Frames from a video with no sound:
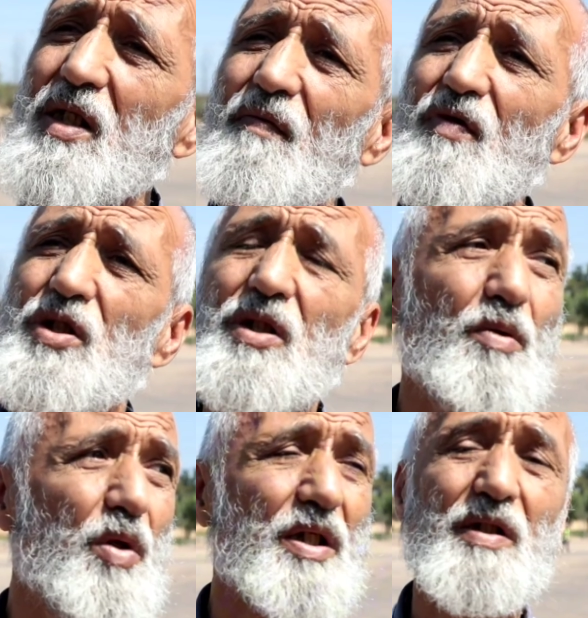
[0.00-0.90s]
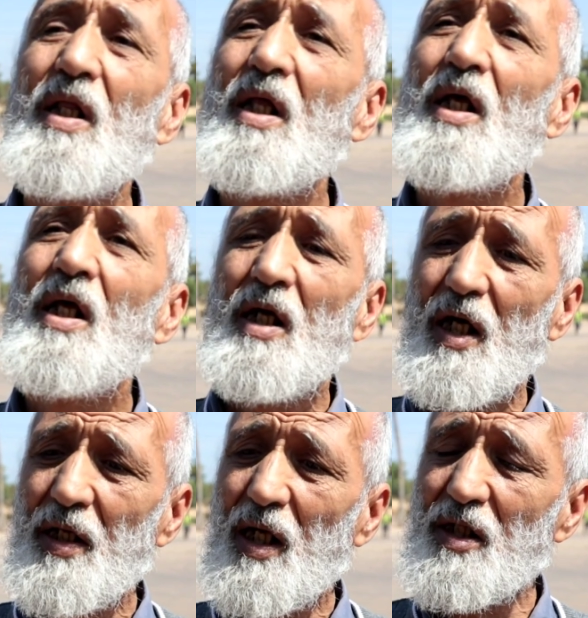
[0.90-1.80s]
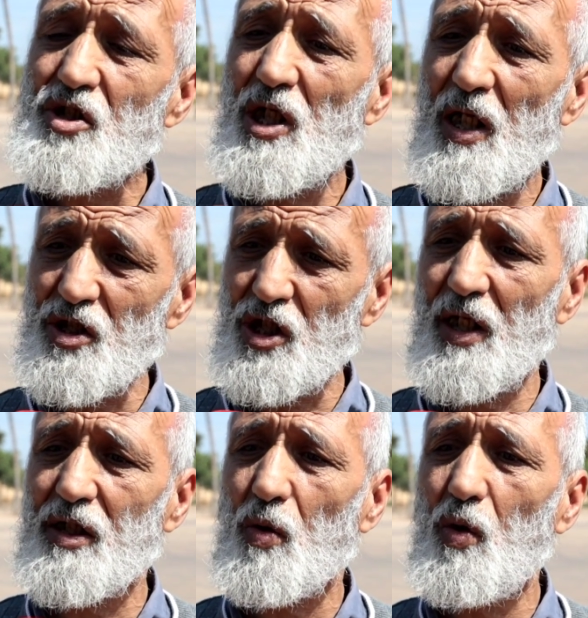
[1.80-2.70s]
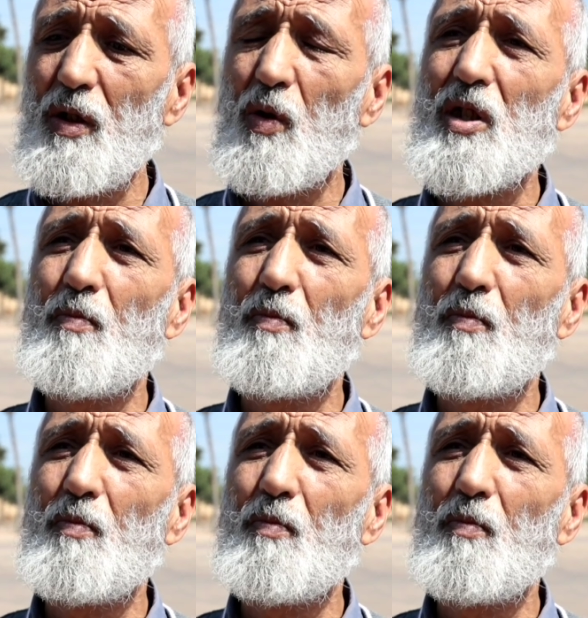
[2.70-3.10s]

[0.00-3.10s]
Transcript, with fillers: كيفاش نديروا لهذا حنا هذا الشيء علاش كنهضروا عليه وهذا